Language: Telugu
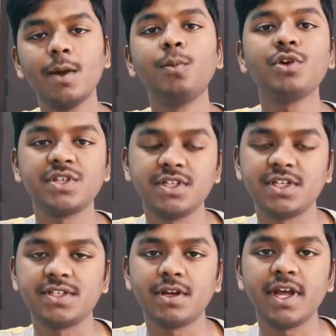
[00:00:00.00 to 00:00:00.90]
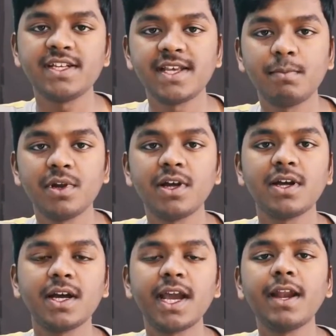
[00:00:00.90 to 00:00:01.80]
అన్బాక్సింగ్ చేశాను
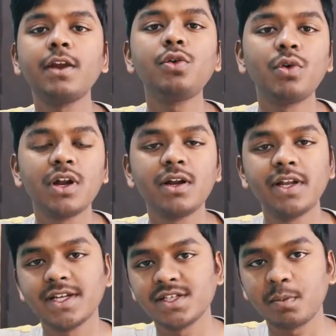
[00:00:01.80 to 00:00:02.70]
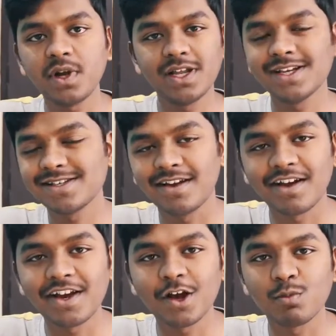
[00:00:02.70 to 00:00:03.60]
ఎగ్జాంపుల్గా కెనన్ టూ హండ్రెడ్ డి అని చెప్పి
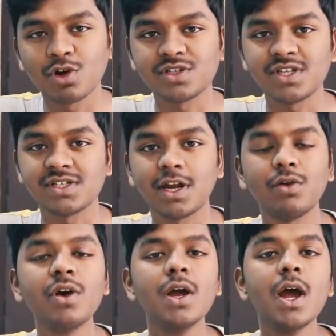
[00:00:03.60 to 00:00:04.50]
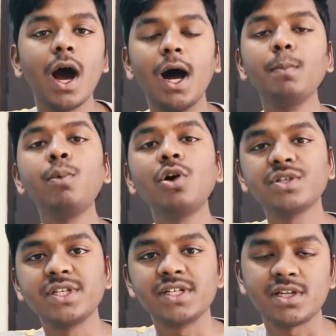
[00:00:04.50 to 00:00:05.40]
డిఎస్ఎల్ఆర్ని అన్బాక్స్ చేశాను
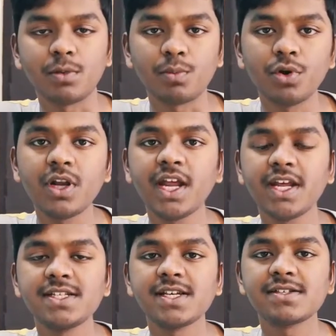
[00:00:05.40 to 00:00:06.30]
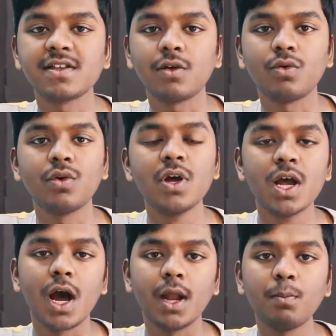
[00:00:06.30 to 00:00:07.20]
అన్బాక్స్ చేసినప్పుడు నేనేం చేస్తాను
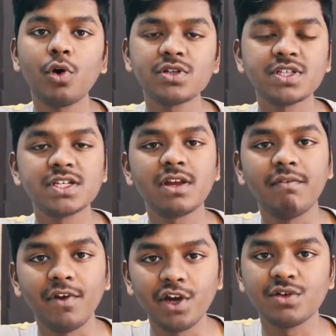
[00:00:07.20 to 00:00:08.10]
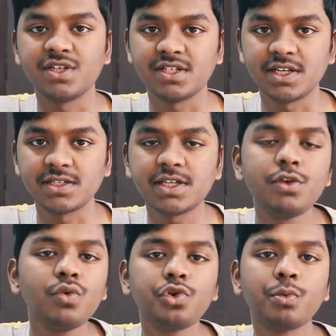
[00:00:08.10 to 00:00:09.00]
అన్బాక్స్ చేసిన వీడియో చేసేసి
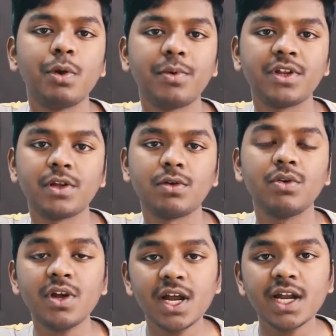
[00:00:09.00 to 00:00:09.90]
యూట్యూబ్లో పెడతాను